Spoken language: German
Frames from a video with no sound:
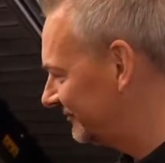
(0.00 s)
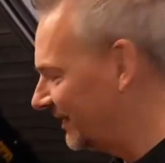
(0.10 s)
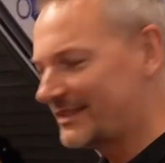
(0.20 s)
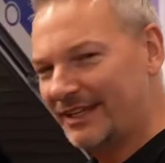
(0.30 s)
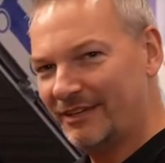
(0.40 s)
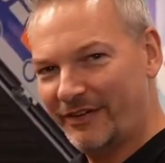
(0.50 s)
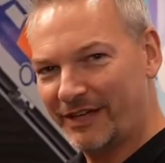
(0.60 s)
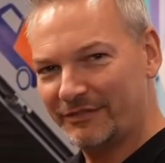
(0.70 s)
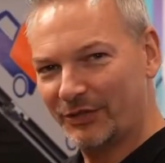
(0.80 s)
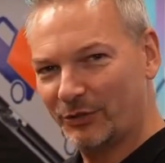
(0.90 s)
Jetzt geht die
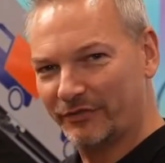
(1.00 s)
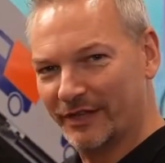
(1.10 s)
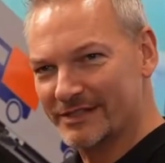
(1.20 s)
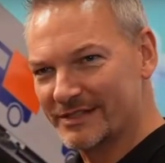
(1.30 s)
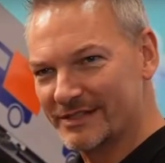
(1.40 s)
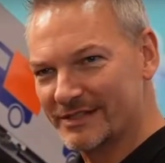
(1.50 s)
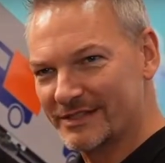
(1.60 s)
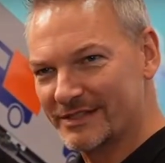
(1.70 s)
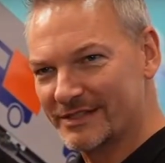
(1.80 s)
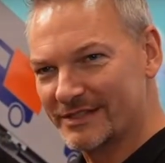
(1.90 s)
Fahrt wieder rückwärts.
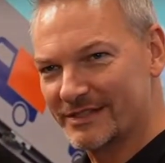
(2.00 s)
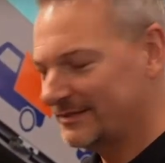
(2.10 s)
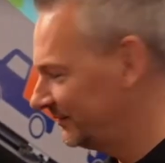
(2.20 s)
Nein!